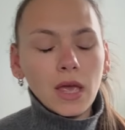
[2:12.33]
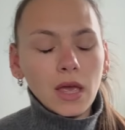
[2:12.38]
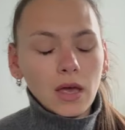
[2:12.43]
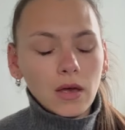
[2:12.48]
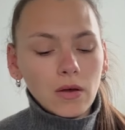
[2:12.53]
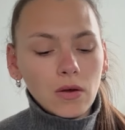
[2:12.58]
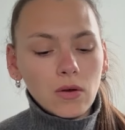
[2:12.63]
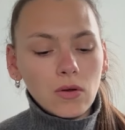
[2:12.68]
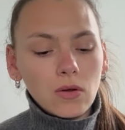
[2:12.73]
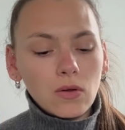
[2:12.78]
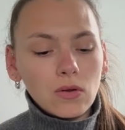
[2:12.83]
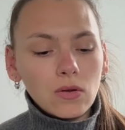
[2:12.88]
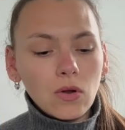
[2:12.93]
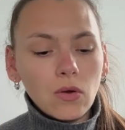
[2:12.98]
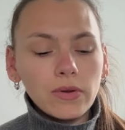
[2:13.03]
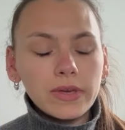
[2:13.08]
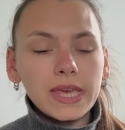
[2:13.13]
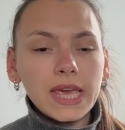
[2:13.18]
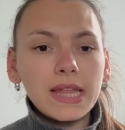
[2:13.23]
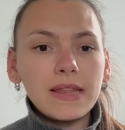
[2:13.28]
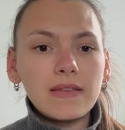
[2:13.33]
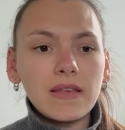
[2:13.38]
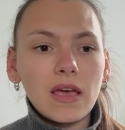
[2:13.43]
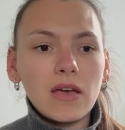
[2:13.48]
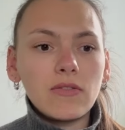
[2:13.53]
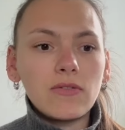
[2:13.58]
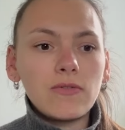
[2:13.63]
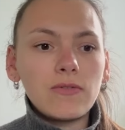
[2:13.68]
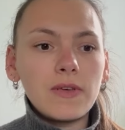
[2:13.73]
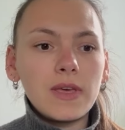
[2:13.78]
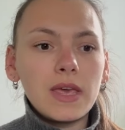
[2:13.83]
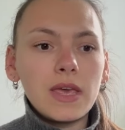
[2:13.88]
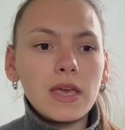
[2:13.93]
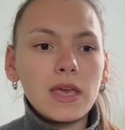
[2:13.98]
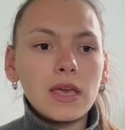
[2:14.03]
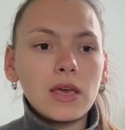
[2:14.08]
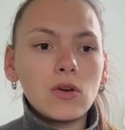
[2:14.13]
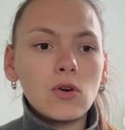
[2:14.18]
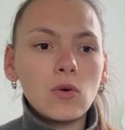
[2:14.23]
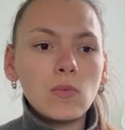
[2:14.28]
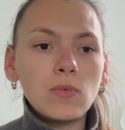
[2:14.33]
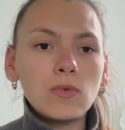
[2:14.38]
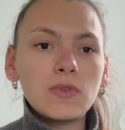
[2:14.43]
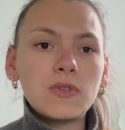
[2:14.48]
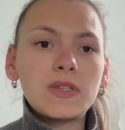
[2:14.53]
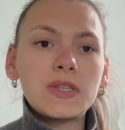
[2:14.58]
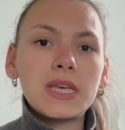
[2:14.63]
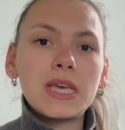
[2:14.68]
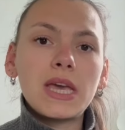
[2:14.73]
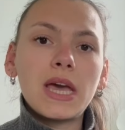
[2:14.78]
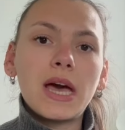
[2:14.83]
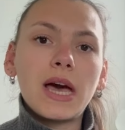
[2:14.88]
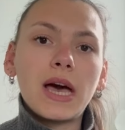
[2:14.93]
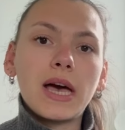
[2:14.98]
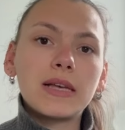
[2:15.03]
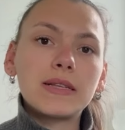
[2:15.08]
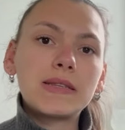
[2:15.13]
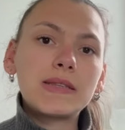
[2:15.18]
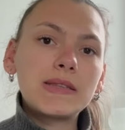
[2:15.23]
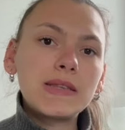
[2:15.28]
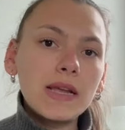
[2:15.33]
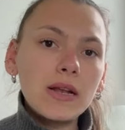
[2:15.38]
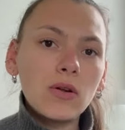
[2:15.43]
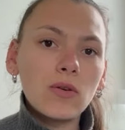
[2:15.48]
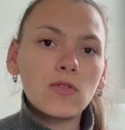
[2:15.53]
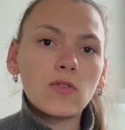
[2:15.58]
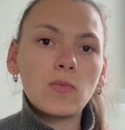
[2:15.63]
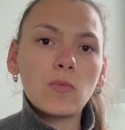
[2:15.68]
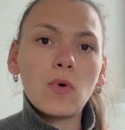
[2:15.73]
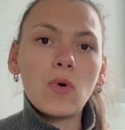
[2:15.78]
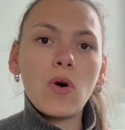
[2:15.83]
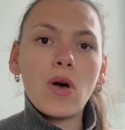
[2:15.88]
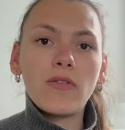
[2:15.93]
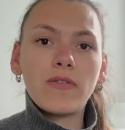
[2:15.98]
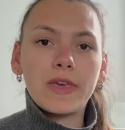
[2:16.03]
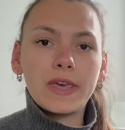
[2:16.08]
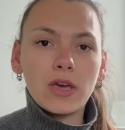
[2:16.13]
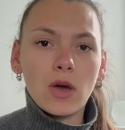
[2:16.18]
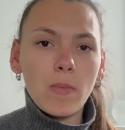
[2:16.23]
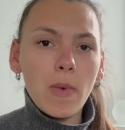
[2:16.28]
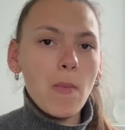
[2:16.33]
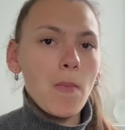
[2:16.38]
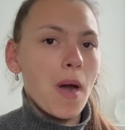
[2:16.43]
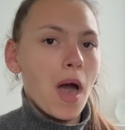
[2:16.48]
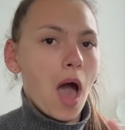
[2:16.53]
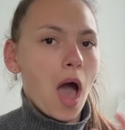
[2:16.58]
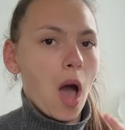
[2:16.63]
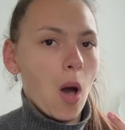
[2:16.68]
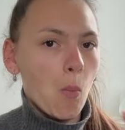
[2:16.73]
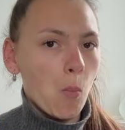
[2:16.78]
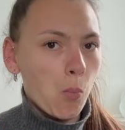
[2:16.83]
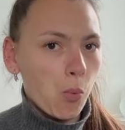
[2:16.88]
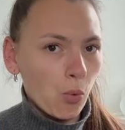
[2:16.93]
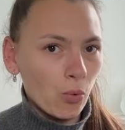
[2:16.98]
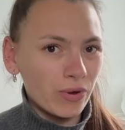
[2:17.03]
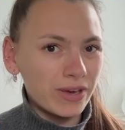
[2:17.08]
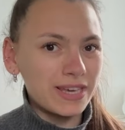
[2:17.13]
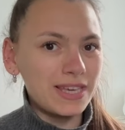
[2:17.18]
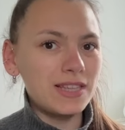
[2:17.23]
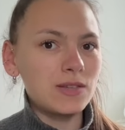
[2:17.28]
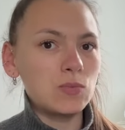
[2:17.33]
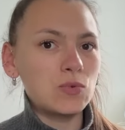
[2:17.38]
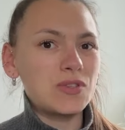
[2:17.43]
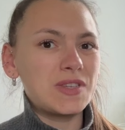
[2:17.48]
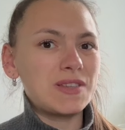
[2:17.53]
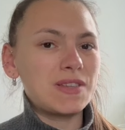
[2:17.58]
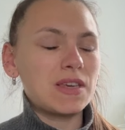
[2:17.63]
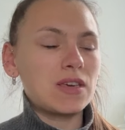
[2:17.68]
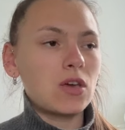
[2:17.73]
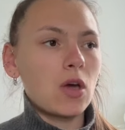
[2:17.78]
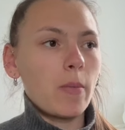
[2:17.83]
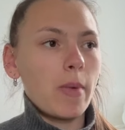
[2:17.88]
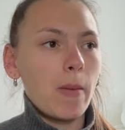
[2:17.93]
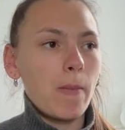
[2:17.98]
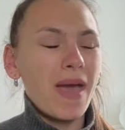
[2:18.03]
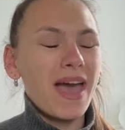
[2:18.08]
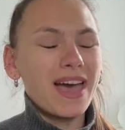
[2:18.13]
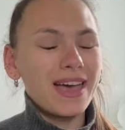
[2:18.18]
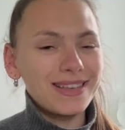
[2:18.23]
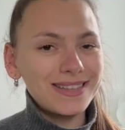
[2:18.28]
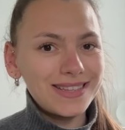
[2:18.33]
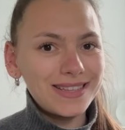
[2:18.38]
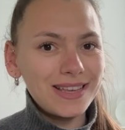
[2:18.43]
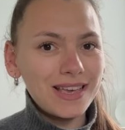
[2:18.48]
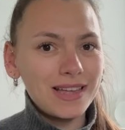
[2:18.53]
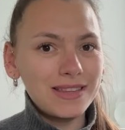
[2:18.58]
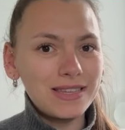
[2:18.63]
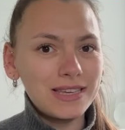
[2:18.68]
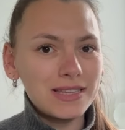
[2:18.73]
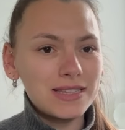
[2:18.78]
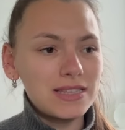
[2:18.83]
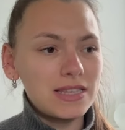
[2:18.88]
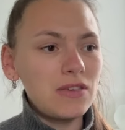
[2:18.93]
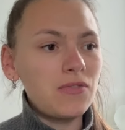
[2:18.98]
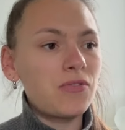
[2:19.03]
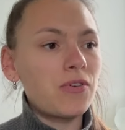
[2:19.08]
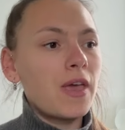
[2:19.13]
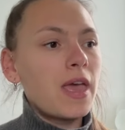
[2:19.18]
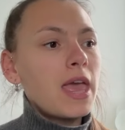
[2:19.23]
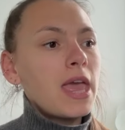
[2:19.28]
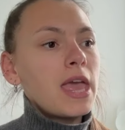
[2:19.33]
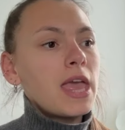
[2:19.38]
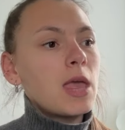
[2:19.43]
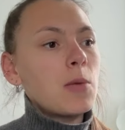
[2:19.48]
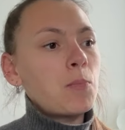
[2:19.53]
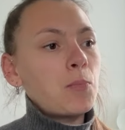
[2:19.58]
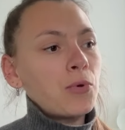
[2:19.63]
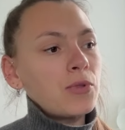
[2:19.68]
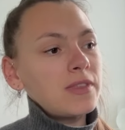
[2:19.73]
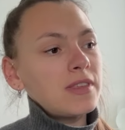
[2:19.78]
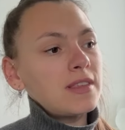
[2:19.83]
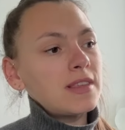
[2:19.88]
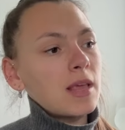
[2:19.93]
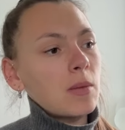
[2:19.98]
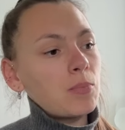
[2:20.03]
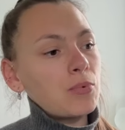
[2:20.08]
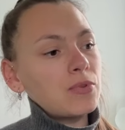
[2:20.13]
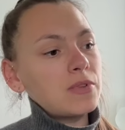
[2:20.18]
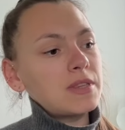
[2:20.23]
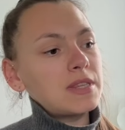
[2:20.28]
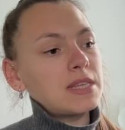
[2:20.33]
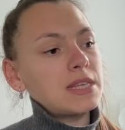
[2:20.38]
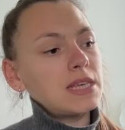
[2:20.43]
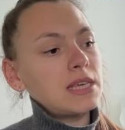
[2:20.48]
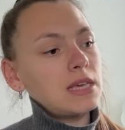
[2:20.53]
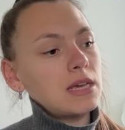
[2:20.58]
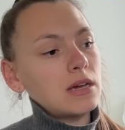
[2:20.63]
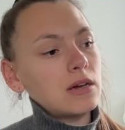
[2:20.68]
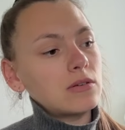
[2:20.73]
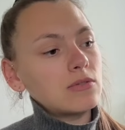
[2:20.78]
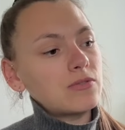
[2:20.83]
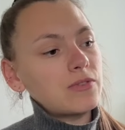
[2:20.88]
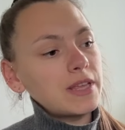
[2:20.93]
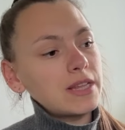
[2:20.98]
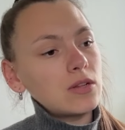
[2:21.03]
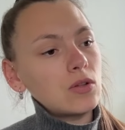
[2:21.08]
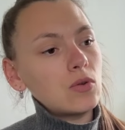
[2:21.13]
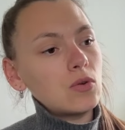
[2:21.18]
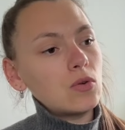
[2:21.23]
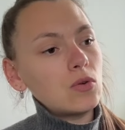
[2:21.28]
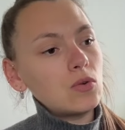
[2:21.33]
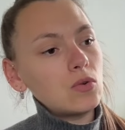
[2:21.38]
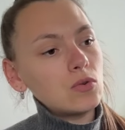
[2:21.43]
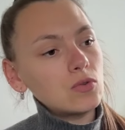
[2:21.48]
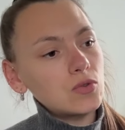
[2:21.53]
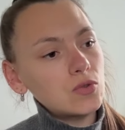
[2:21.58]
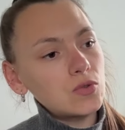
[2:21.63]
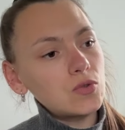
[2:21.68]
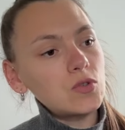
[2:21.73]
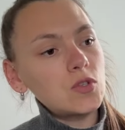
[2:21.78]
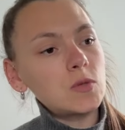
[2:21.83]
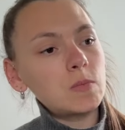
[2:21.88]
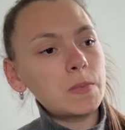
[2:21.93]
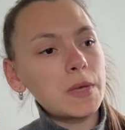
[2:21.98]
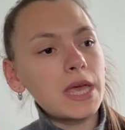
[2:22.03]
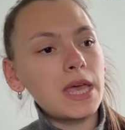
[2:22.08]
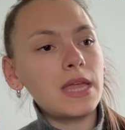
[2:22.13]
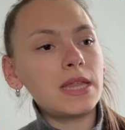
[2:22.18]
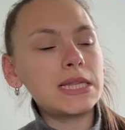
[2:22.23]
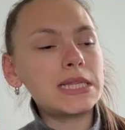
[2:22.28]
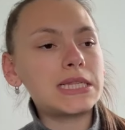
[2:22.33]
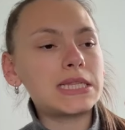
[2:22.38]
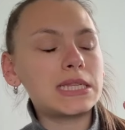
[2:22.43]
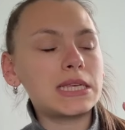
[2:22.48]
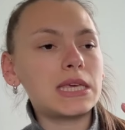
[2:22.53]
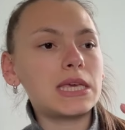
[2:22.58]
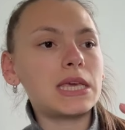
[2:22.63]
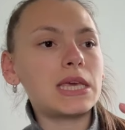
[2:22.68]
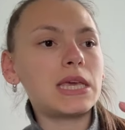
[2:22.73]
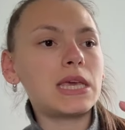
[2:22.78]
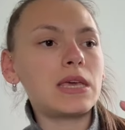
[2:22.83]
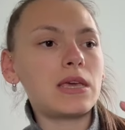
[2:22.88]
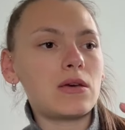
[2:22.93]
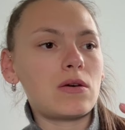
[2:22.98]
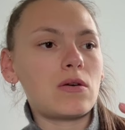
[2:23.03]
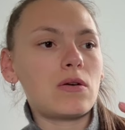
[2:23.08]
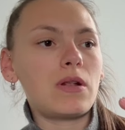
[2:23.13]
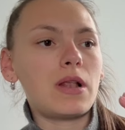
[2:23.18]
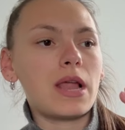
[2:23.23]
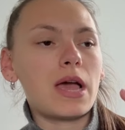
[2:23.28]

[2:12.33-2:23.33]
Euh, l'enquête avait commencé assez lentement, avait quand même un, bon rythme, c'était quand même assez addictif. Et petit à petit, en fait, le, suspense et euh,